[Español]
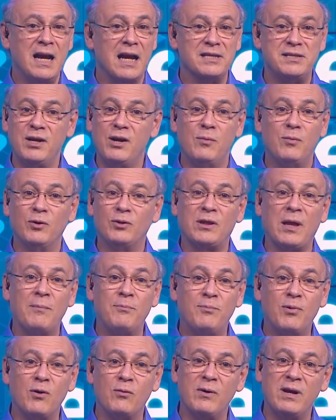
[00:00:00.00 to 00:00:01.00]
así como
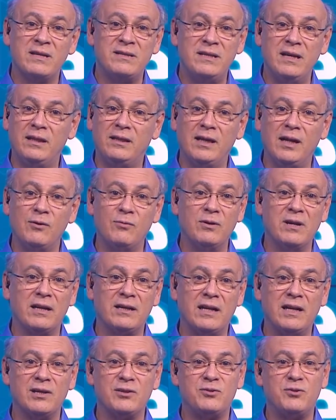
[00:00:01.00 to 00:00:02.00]
tampoco existe alguna
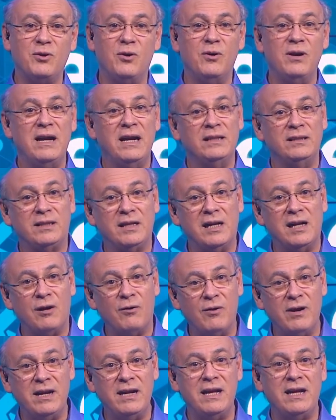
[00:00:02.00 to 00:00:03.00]
relación entre
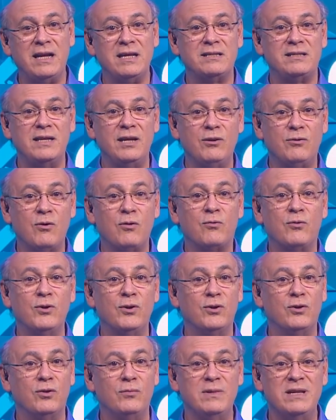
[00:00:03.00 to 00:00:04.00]
la ONG 5,
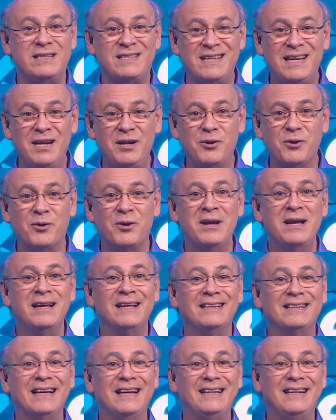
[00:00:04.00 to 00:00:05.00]
cuyo domicilio
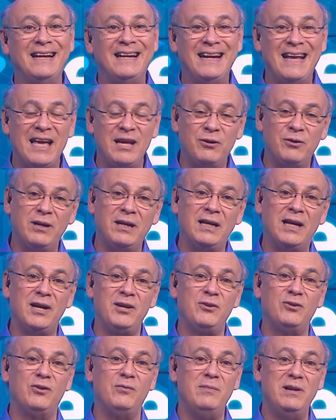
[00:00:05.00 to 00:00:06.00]
desde enero del
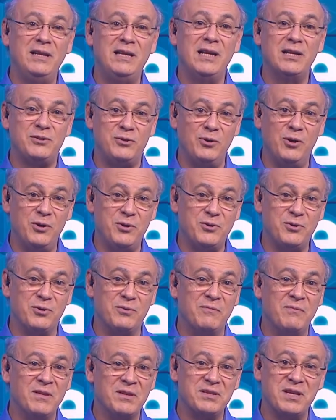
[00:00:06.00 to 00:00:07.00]
año
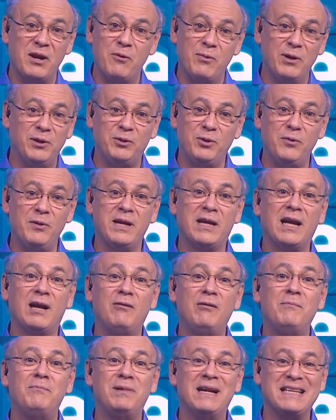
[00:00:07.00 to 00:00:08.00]
2018 se encuentra
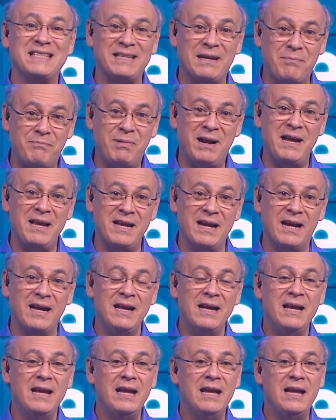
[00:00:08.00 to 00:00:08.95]
ubicado en Plaza España,